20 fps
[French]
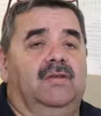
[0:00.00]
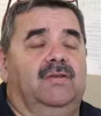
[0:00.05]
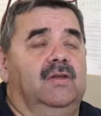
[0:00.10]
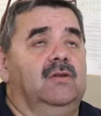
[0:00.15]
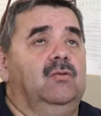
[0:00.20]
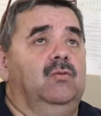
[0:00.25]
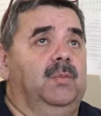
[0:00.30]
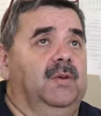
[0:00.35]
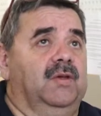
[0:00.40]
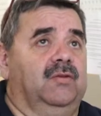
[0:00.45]

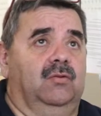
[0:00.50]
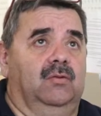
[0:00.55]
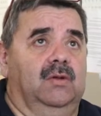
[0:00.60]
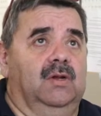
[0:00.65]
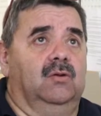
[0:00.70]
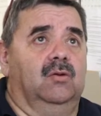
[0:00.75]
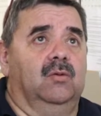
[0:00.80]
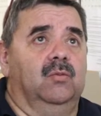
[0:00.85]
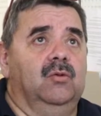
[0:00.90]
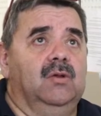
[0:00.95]
C'est du
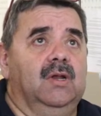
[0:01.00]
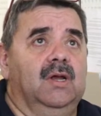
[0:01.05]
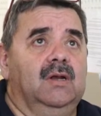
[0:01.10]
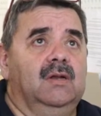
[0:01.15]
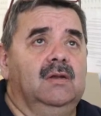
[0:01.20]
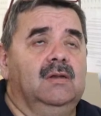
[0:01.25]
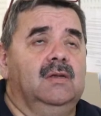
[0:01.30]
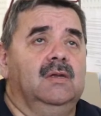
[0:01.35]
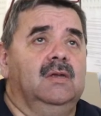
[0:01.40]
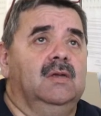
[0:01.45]
personnel
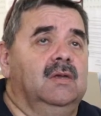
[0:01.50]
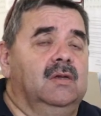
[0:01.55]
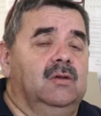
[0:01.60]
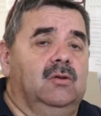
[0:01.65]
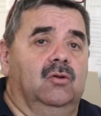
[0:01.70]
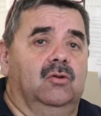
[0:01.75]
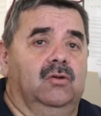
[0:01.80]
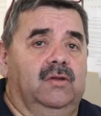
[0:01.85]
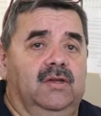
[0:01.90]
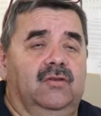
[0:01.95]
communal
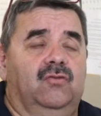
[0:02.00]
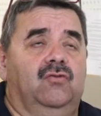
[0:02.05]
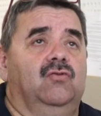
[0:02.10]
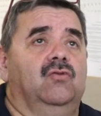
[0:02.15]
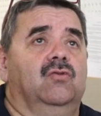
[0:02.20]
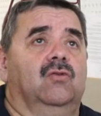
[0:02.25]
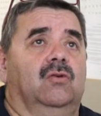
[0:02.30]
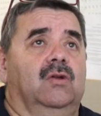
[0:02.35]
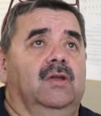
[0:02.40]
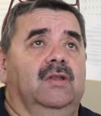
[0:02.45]
qui
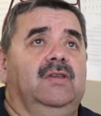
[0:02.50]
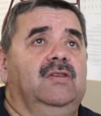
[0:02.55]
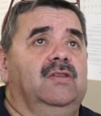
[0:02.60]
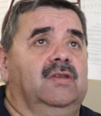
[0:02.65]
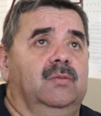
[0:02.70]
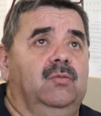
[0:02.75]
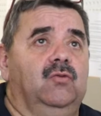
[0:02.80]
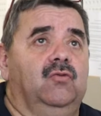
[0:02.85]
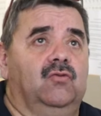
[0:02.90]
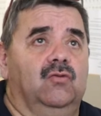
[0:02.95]
assure la
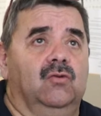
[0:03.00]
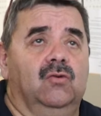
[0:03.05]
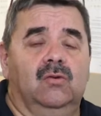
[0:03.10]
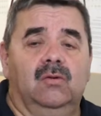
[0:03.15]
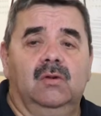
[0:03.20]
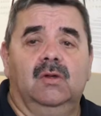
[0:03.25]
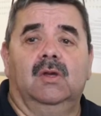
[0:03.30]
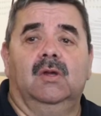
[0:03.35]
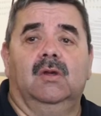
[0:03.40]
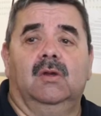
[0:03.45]

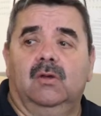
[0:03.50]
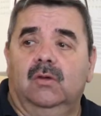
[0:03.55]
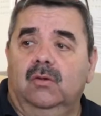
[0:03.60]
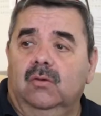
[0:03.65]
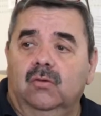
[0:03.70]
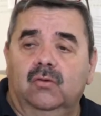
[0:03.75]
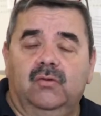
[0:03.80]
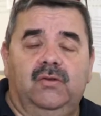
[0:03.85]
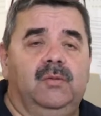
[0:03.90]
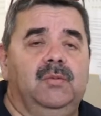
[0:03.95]
distribution,
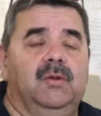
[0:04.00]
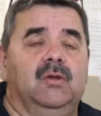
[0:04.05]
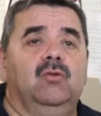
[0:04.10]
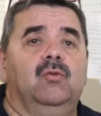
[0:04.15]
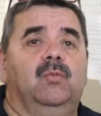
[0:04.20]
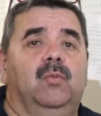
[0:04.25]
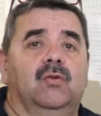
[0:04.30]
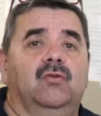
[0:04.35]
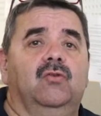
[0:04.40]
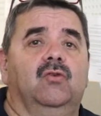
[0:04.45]
aussi bien
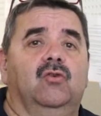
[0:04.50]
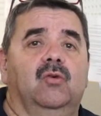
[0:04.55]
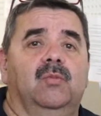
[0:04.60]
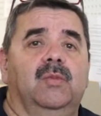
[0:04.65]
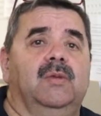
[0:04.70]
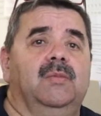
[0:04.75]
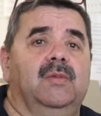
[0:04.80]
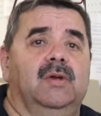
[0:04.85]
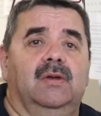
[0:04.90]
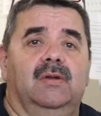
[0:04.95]
du poste de
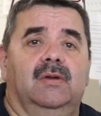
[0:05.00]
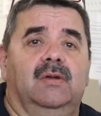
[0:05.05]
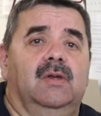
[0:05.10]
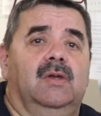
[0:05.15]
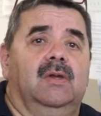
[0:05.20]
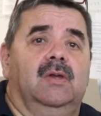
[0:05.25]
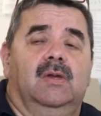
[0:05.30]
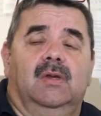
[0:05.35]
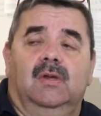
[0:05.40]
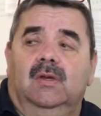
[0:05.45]
commandement
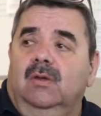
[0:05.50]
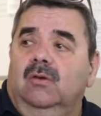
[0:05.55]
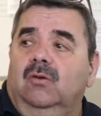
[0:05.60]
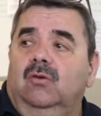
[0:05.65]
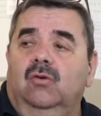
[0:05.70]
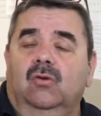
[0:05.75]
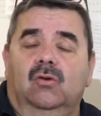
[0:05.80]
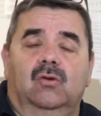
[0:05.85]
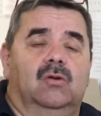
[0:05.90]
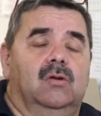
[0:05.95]

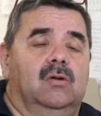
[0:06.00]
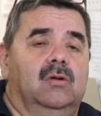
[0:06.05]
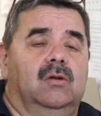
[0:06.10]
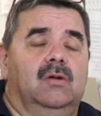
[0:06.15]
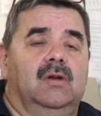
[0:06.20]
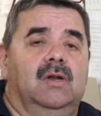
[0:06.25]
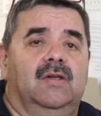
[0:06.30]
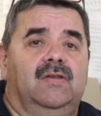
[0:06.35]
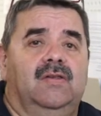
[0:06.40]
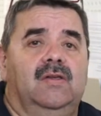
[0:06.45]
que
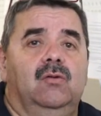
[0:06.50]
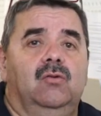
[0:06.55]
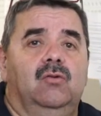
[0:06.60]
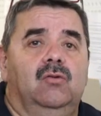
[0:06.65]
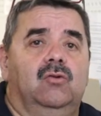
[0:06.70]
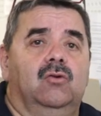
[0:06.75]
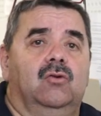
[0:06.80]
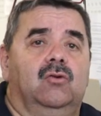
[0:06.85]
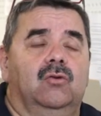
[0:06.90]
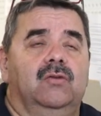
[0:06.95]
euh, la
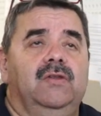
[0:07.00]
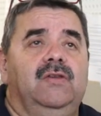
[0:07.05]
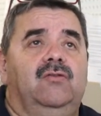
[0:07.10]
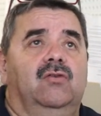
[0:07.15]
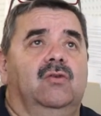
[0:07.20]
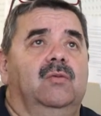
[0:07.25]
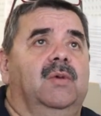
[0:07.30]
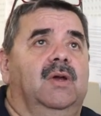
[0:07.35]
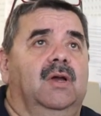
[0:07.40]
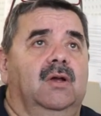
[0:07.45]
cellule de
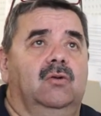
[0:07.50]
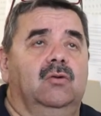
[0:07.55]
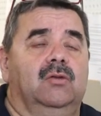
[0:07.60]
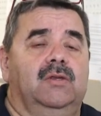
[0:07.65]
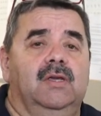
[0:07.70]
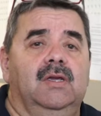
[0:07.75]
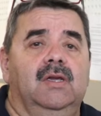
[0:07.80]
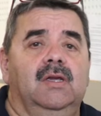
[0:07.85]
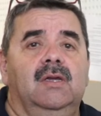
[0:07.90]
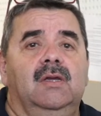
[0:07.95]
conditionnement à
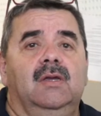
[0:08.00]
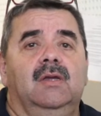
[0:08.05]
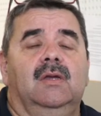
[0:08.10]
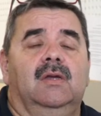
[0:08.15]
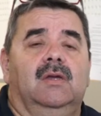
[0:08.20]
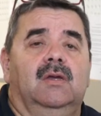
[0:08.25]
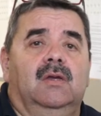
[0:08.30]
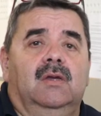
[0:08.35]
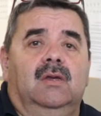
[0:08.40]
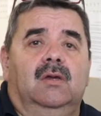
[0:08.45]
côté,
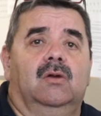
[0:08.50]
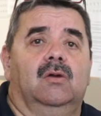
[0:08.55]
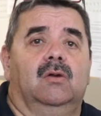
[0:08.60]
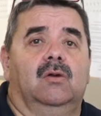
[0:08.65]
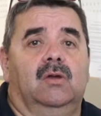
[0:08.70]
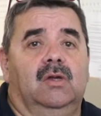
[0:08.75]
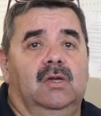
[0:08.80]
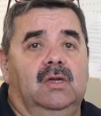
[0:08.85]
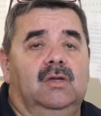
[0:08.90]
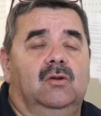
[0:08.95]

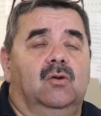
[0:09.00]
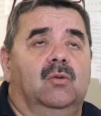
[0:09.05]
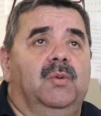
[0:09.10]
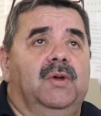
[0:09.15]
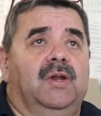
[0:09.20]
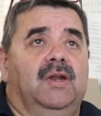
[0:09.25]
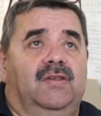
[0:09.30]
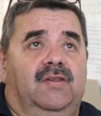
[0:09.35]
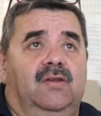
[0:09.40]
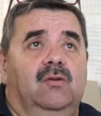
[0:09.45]
euh, y
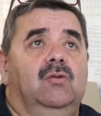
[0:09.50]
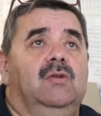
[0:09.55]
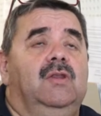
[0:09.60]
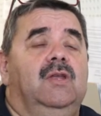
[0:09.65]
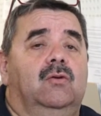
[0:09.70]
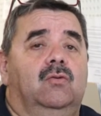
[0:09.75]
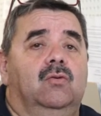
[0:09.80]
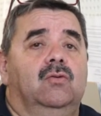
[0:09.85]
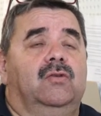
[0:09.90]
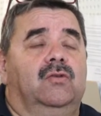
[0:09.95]
compris la cellule
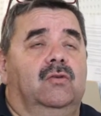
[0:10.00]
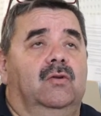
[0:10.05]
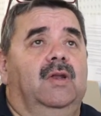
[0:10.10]
d'écoute.